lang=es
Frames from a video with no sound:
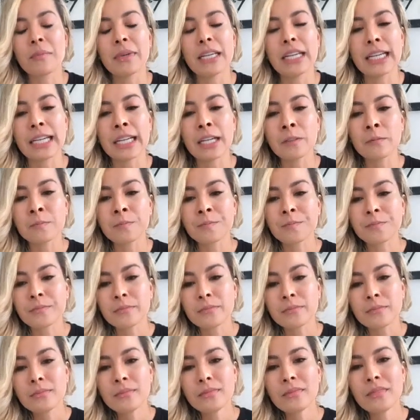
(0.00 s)
familia
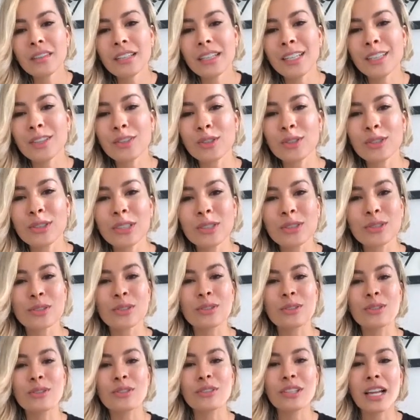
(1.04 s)
entonces
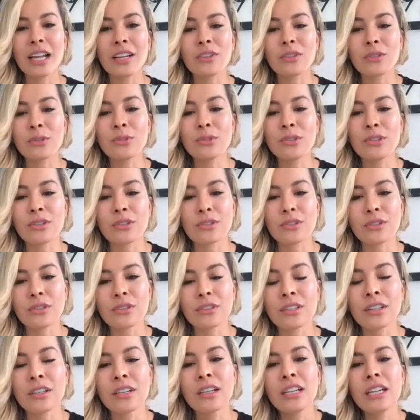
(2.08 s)
nosotros tan
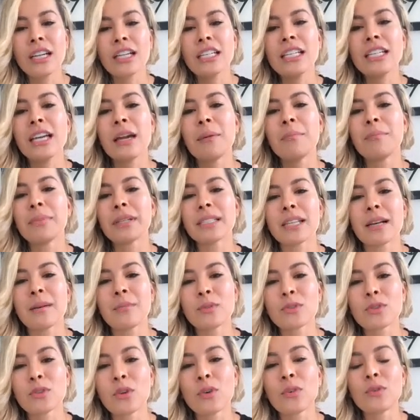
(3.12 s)
orgullosos y
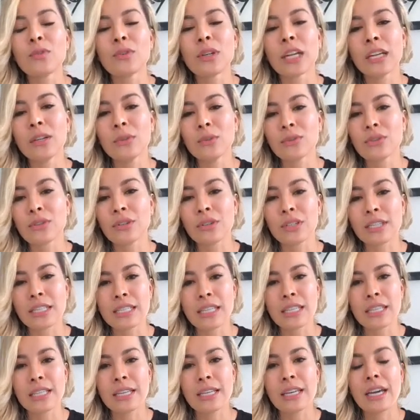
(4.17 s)
empezamos con una ilusión
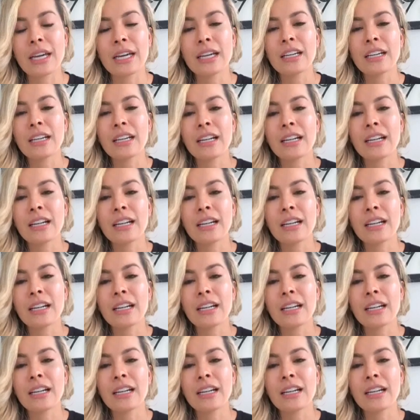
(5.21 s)
ese día.